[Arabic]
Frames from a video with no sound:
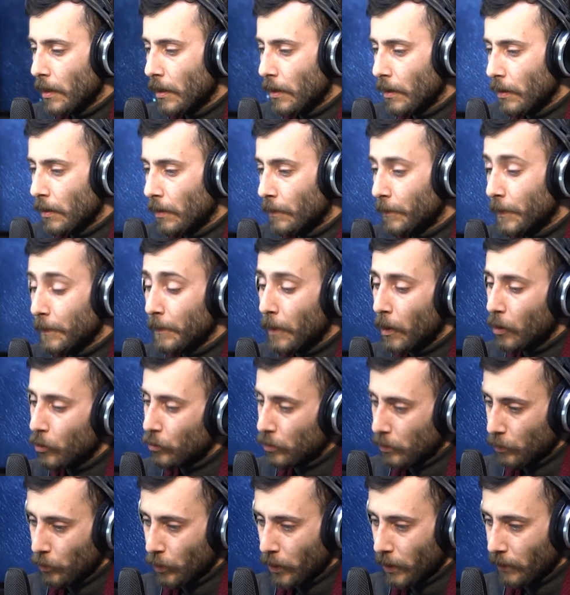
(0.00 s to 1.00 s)
بما
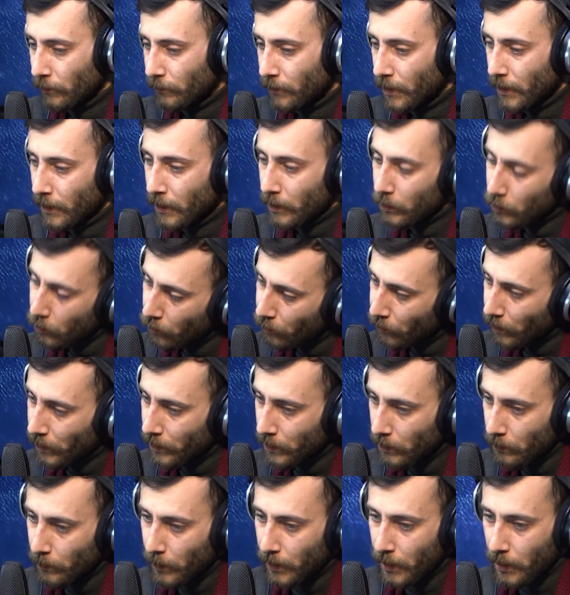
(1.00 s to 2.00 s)
هو مخيف لكن وفقا
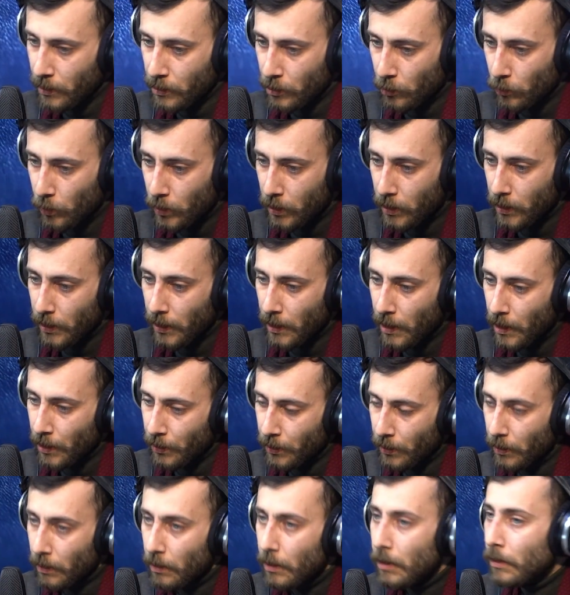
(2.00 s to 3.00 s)
للمركز الوطني
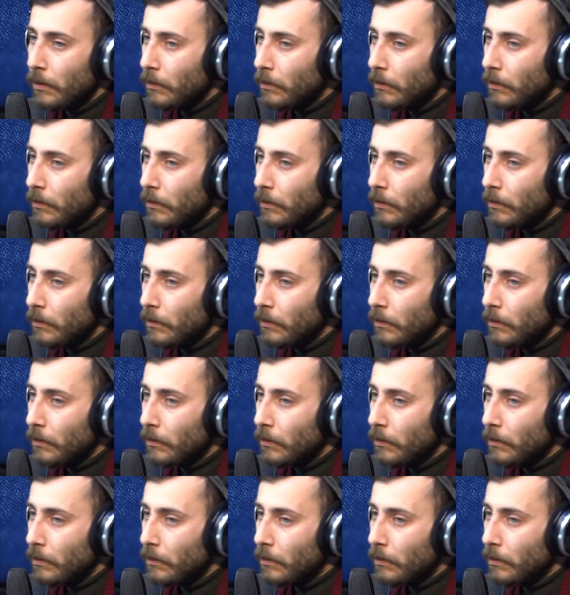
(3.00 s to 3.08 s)
هذا